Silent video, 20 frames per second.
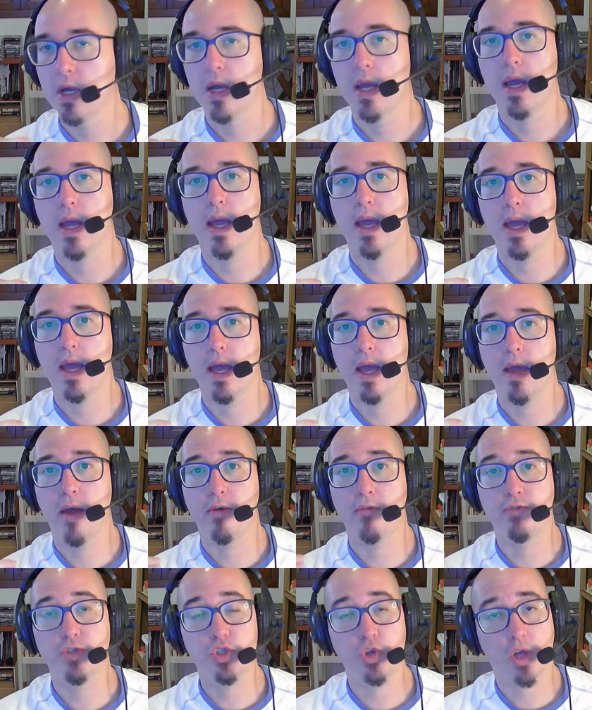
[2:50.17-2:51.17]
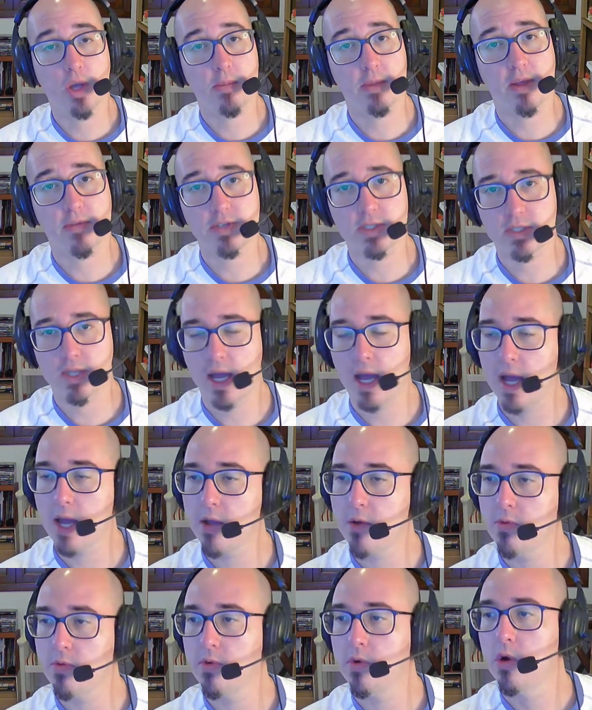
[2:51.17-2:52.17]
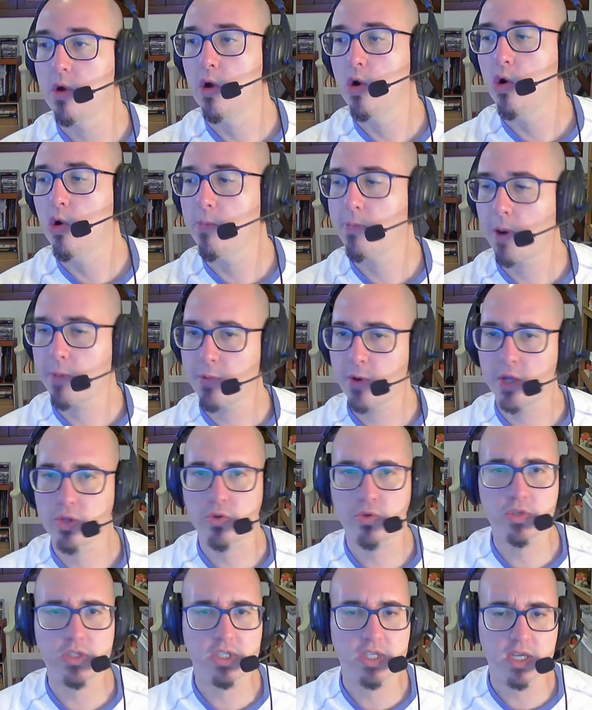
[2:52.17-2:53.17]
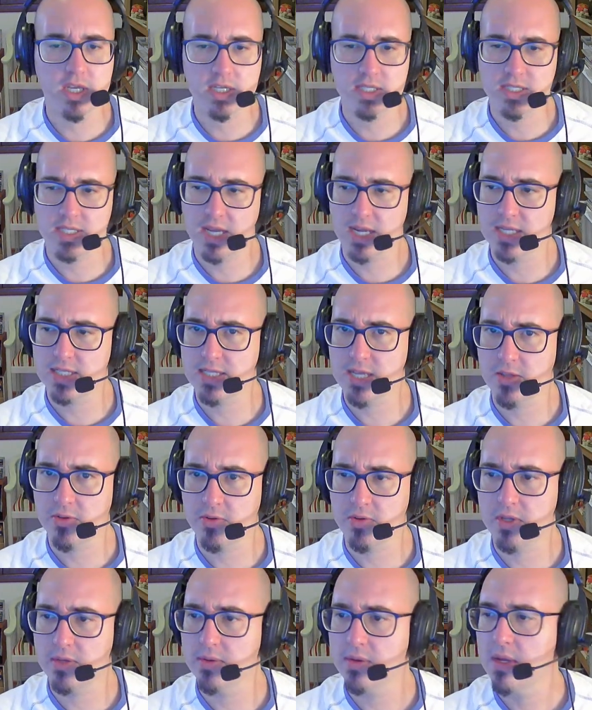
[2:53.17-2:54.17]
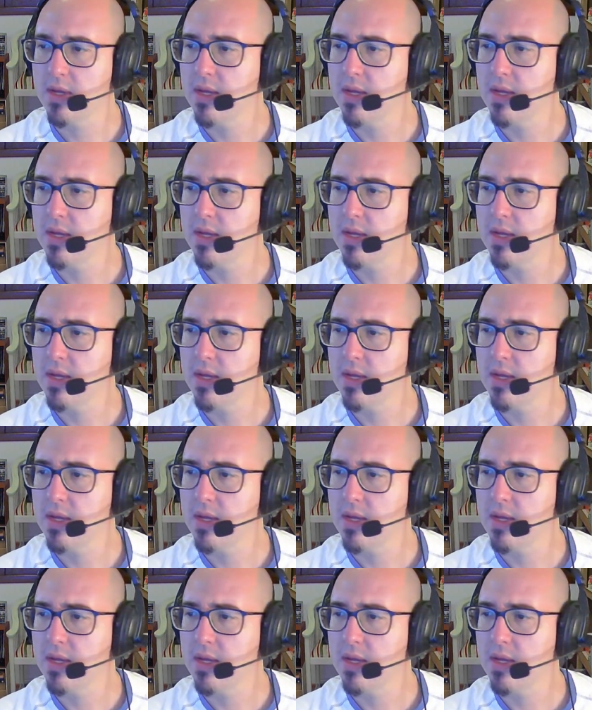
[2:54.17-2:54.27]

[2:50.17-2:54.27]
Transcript: é, Videogame Lifestyle, o próprio Retrozeira, Sega Saturn